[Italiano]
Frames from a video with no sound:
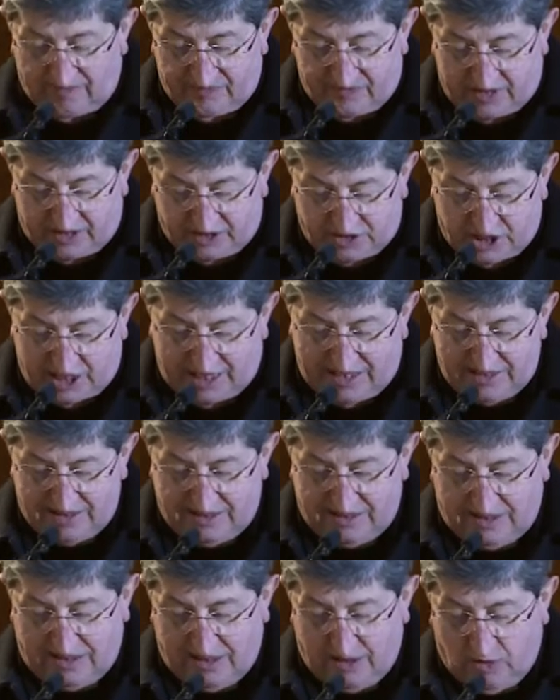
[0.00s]
nei
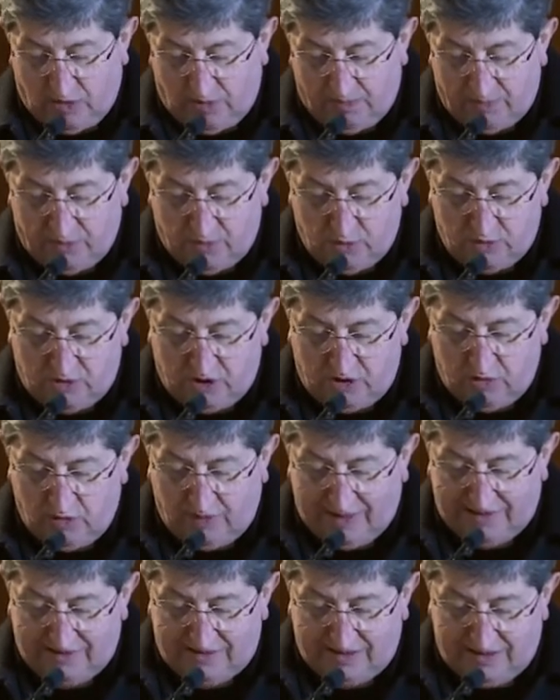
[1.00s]
gesti compiuti
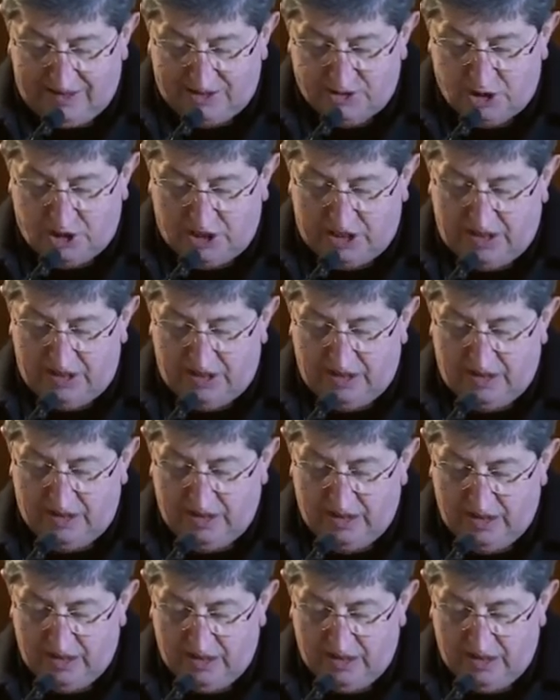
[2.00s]
durante la cena